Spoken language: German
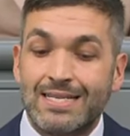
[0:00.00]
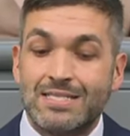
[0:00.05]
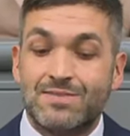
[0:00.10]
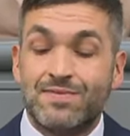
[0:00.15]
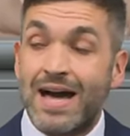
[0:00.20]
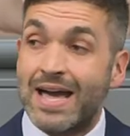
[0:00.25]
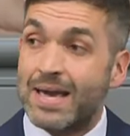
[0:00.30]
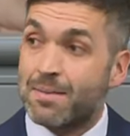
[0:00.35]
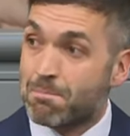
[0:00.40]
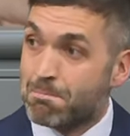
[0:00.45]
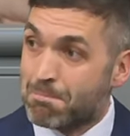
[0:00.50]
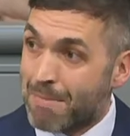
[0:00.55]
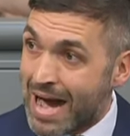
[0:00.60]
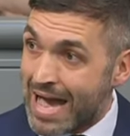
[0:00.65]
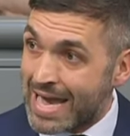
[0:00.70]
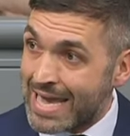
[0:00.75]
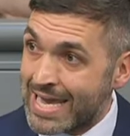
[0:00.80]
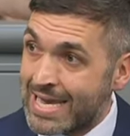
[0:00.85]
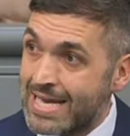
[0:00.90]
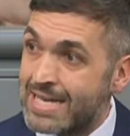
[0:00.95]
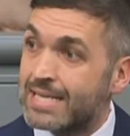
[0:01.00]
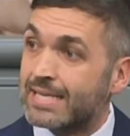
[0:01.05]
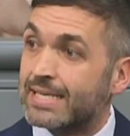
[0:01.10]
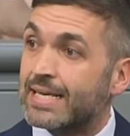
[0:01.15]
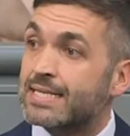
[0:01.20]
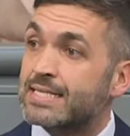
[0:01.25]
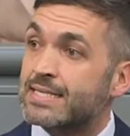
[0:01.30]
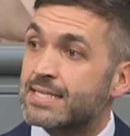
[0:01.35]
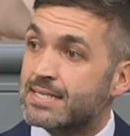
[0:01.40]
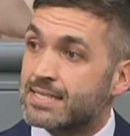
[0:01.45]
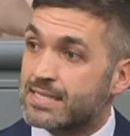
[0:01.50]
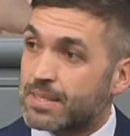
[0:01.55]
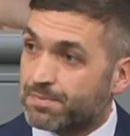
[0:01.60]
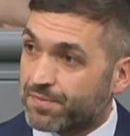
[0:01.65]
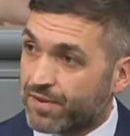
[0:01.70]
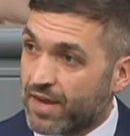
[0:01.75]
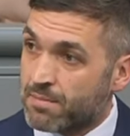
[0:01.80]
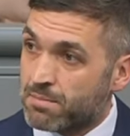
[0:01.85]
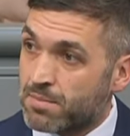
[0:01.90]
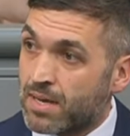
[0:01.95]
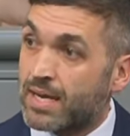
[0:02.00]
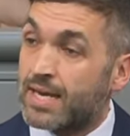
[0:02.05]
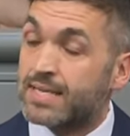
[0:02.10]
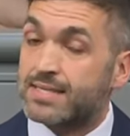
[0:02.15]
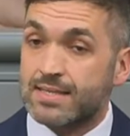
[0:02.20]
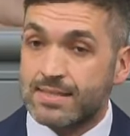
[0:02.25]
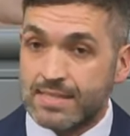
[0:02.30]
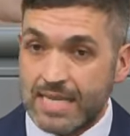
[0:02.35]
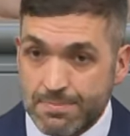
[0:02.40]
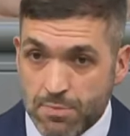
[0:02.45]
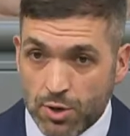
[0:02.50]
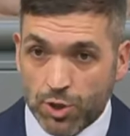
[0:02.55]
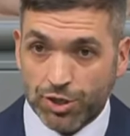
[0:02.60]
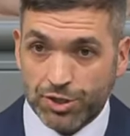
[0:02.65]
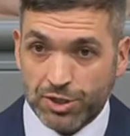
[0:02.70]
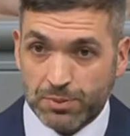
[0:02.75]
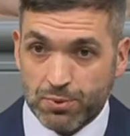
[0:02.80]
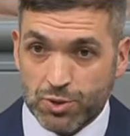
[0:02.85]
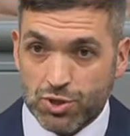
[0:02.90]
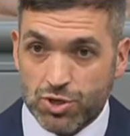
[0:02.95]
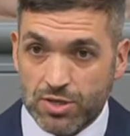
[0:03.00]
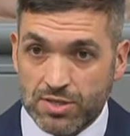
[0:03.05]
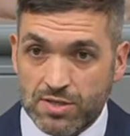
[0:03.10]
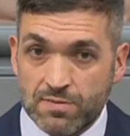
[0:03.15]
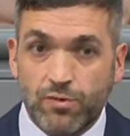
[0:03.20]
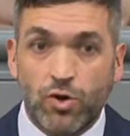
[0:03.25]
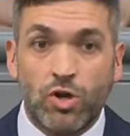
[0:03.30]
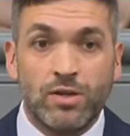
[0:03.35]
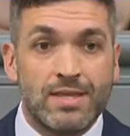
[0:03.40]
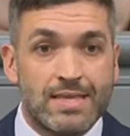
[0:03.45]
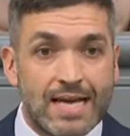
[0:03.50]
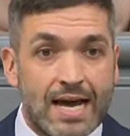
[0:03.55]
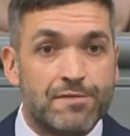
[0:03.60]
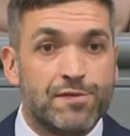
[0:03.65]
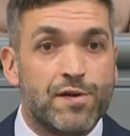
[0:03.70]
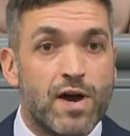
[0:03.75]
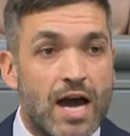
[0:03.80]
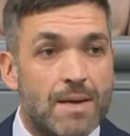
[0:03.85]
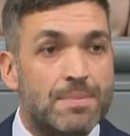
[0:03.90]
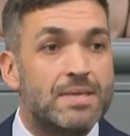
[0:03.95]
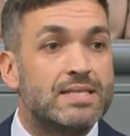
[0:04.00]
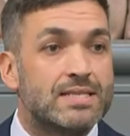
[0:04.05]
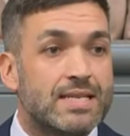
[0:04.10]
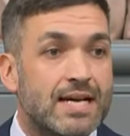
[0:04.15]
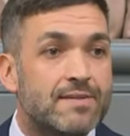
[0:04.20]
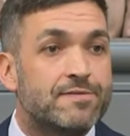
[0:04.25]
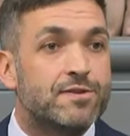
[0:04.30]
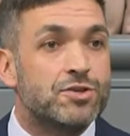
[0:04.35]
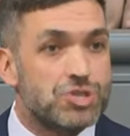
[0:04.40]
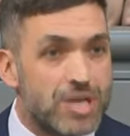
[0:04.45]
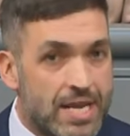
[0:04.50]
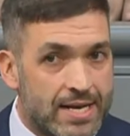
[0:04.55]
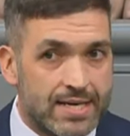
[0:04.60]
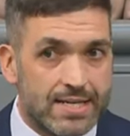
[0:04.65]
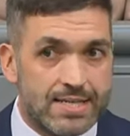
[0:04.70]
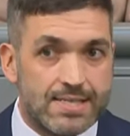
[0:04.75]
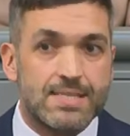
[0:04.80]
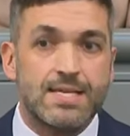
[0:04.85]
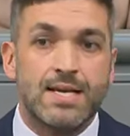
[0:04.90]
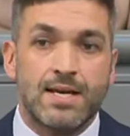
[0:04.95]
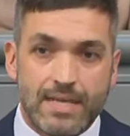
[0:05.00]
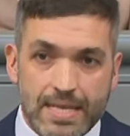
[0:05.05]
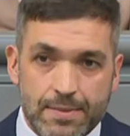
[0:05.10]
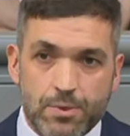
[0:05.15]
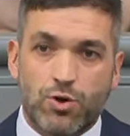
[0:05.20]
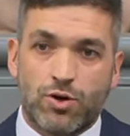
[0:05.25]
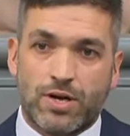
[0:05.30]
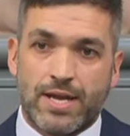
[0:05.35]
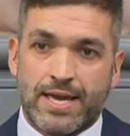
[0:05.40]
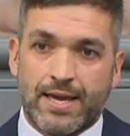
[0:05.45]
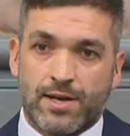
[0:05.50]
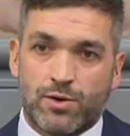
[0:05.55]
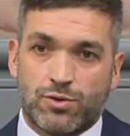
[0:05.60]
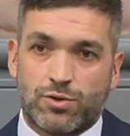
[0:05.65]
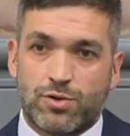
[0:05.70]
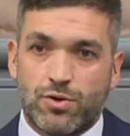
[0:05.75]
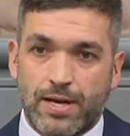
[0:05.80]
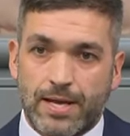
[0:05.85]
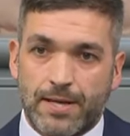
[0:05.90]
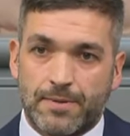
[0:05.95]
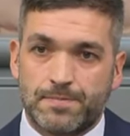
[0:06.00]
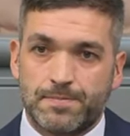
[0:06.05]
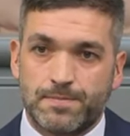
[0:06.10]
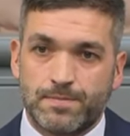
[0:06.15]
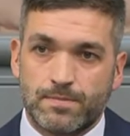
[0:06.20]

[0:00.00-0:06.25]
Das war im Mai, jetzt ist September, es ist immer noch nicht beschlossen worden. Dafür habe ich kein Verständnis, liebe Kolleginnen und Kollegen.